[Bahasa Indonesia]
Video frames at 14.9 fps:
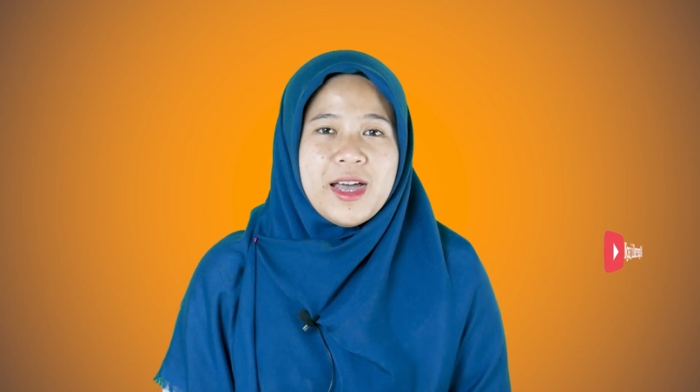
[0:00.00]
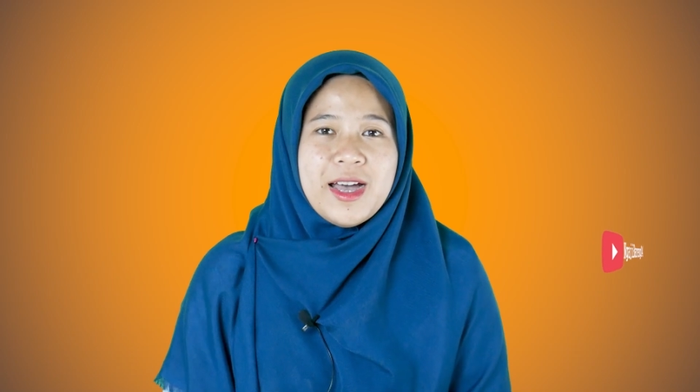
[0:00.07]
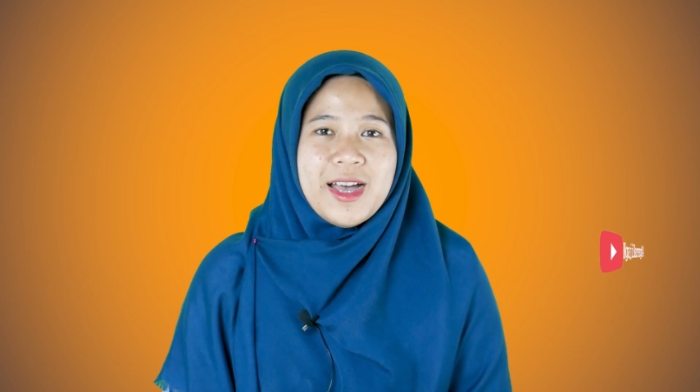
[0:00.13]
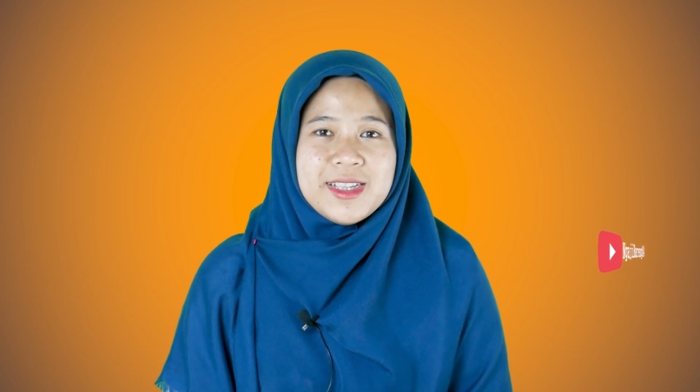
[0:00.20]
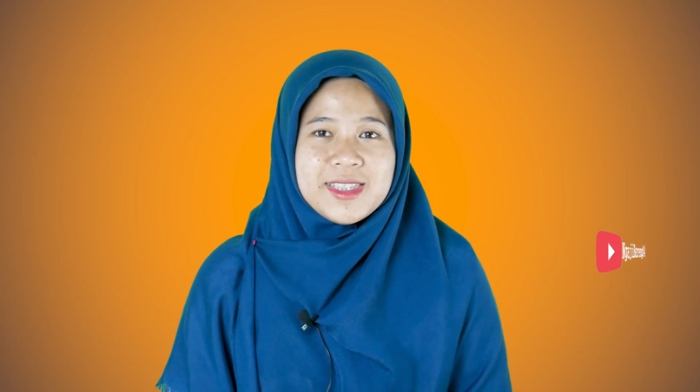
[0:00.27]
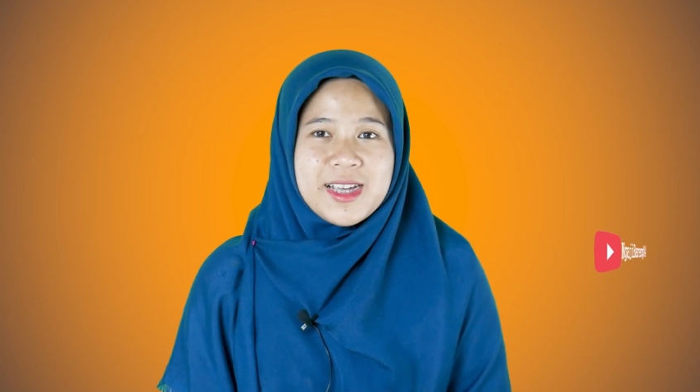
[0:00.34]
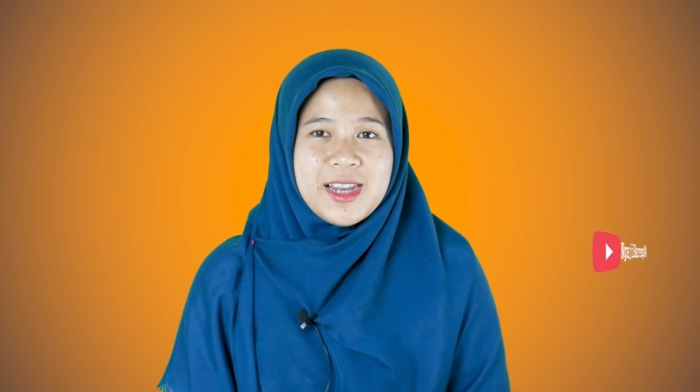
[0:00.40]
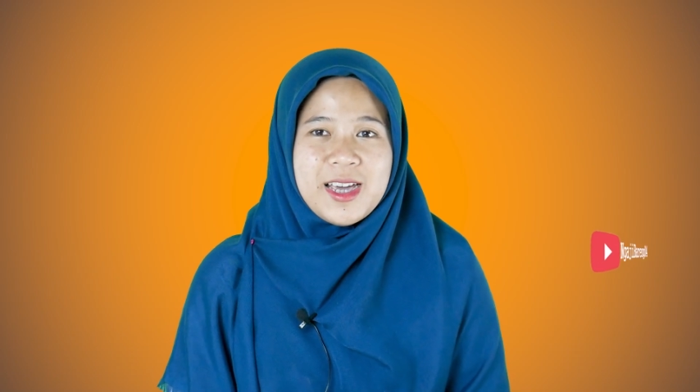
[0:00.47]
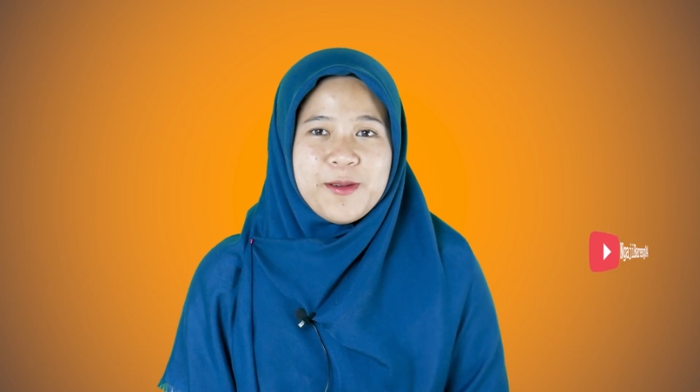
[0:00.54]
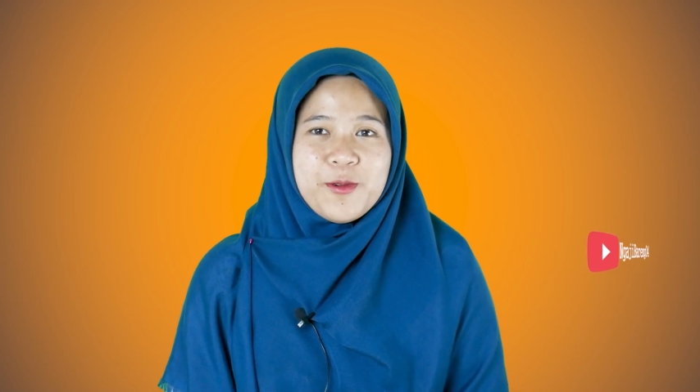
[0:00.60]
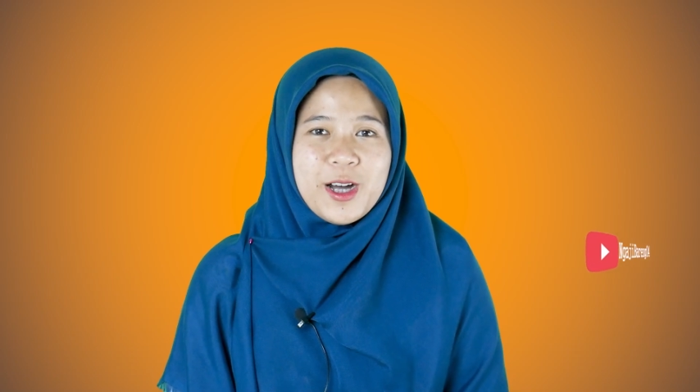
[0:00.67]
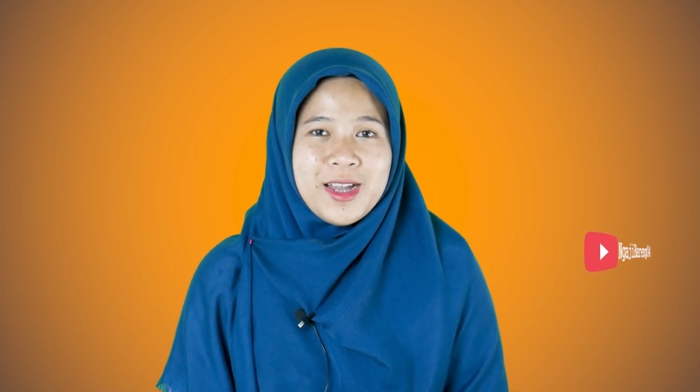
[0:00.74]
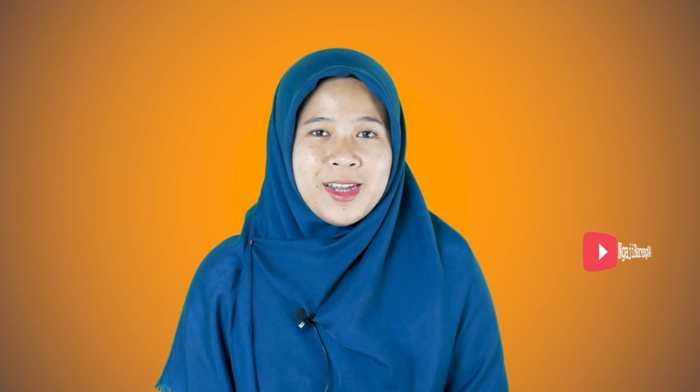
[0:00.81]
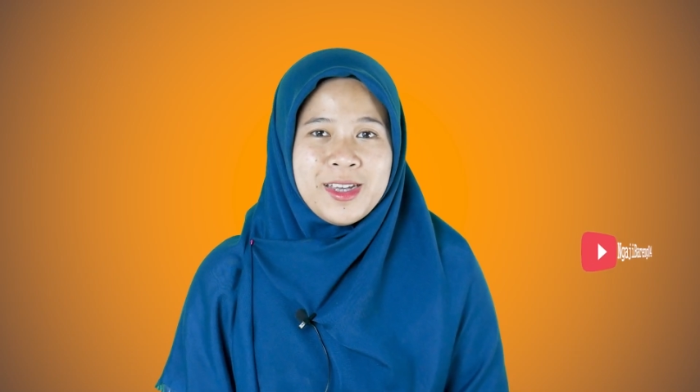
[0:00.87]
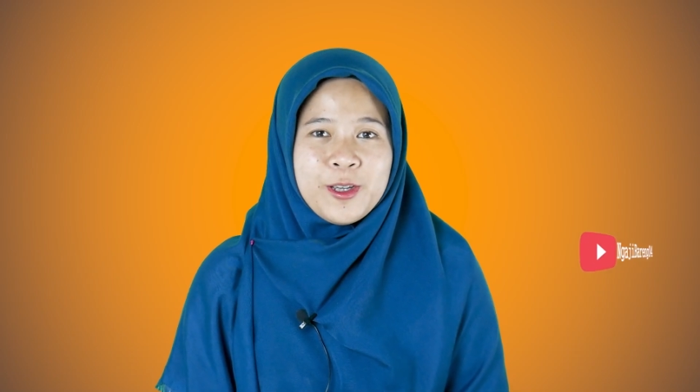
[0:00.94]

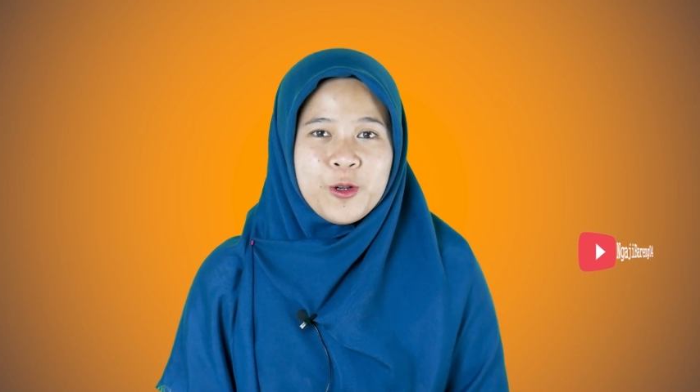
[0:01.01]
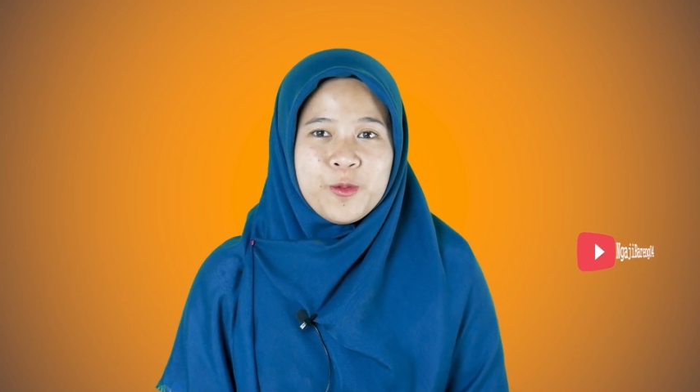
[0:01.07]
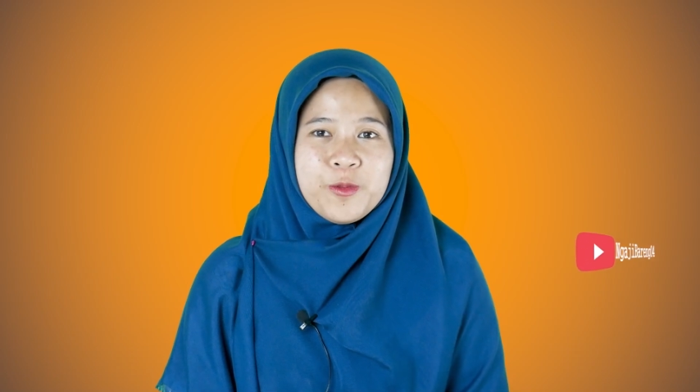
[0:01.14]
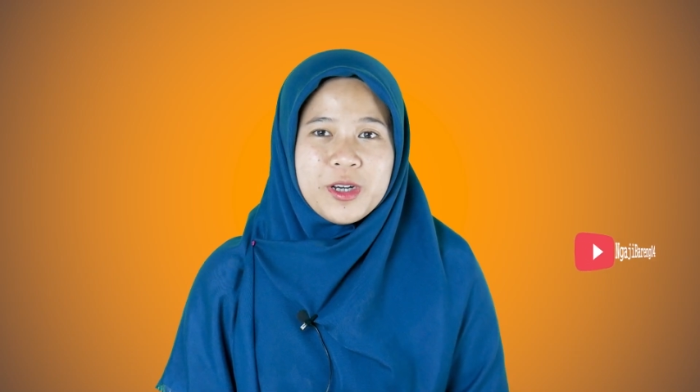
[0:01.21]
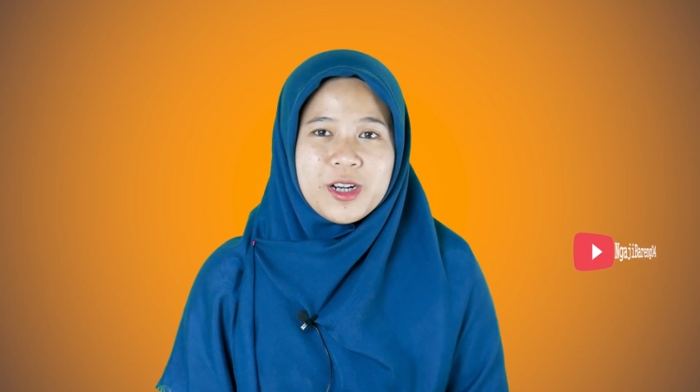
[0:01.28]
Assalamualaikum